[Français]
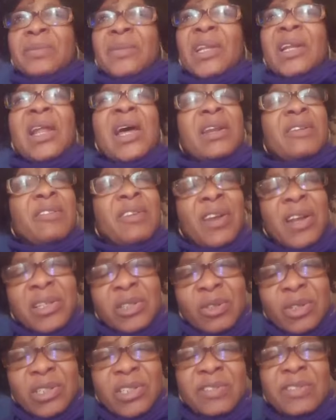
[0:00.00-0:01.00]
La
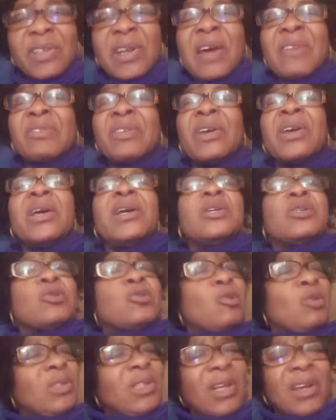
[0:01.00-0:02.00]
révélation divine a fait
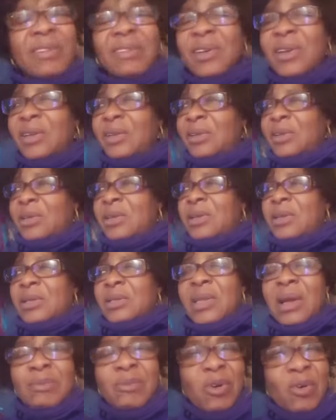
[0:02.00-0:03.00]
son travail
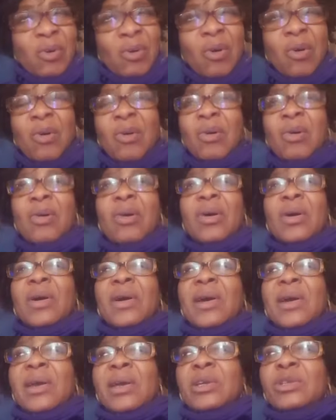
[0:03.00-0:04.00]
dans mon corps
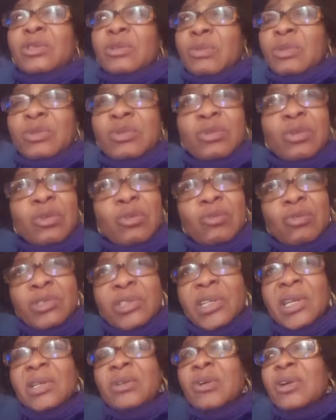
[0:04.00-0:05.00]
et je me suis
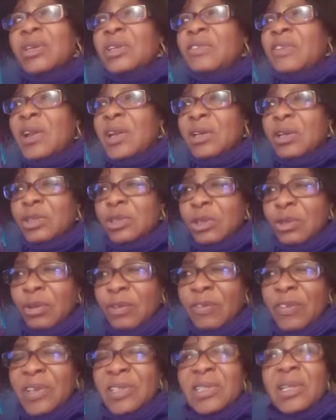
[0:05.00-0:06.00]
recouché. Donc, il fallait que je
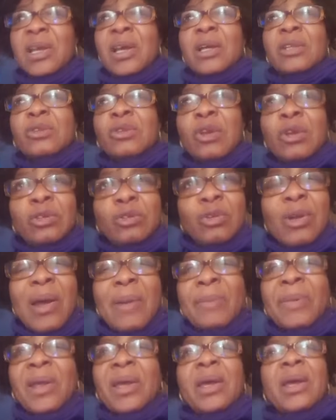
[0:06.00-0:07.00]
refasse deux jours
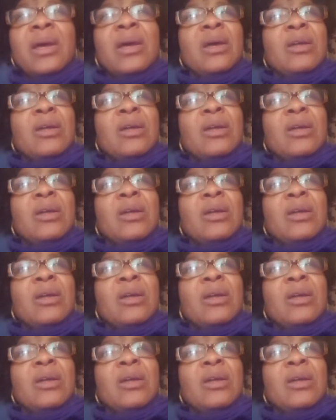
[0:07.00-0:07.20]
après.